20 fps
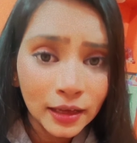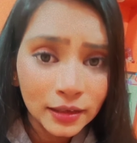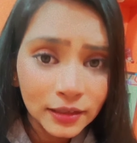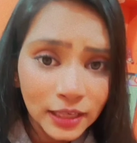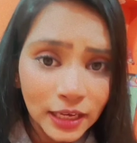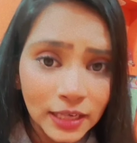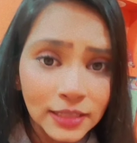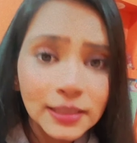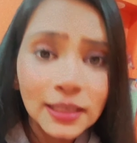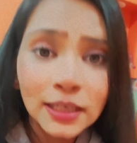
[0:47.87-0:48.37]

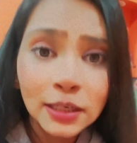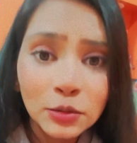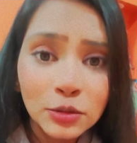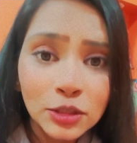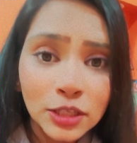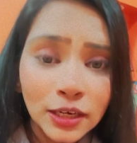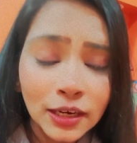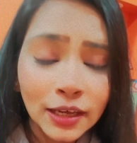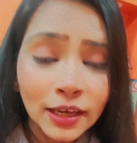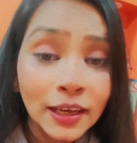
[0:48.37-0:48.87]
क्या
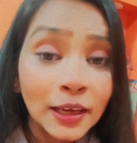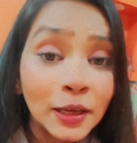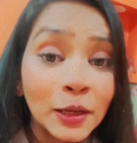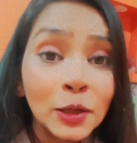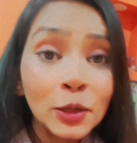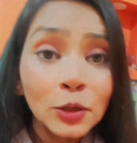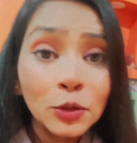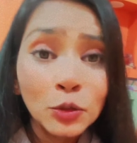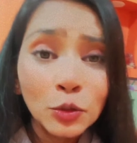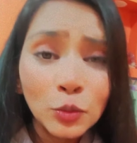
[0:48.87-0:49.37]
सल्यूशन है
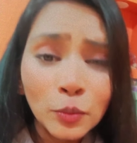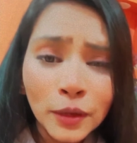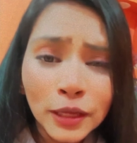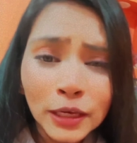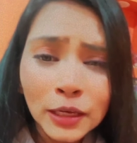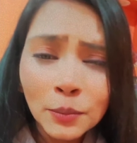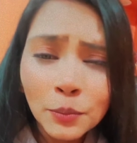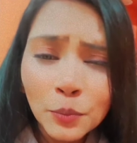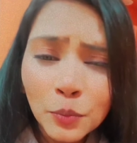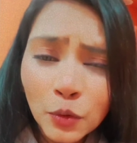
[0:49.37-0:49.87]
तो
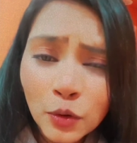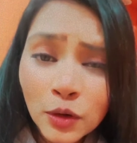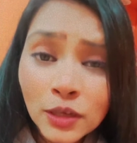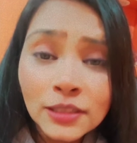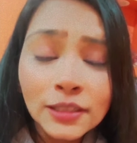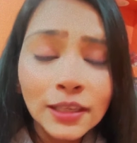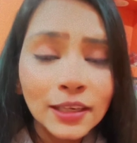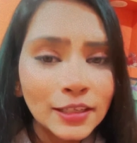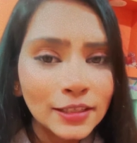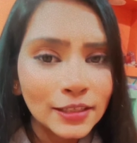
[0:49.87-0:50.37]
मैंने
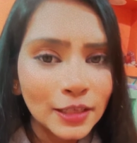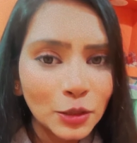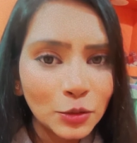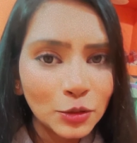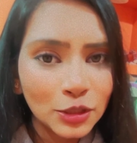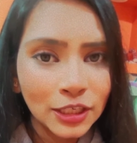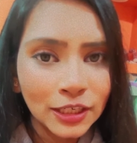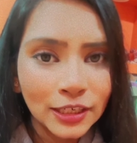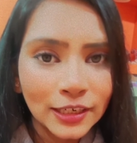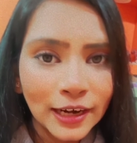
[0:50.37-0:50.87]
बहुत सारे
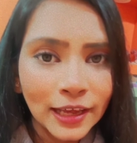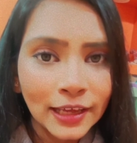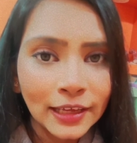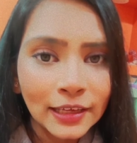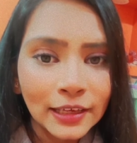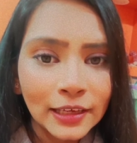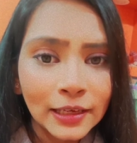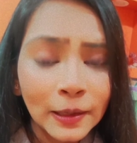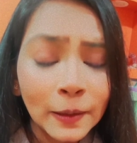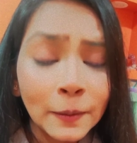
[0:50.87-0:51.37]
सोल्यूशन ट्राई
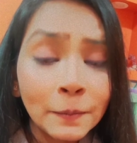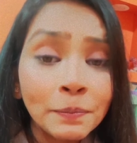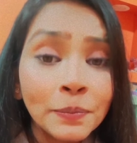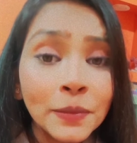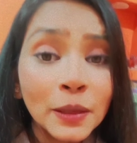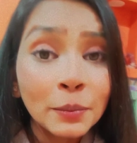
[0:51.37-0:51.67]
किए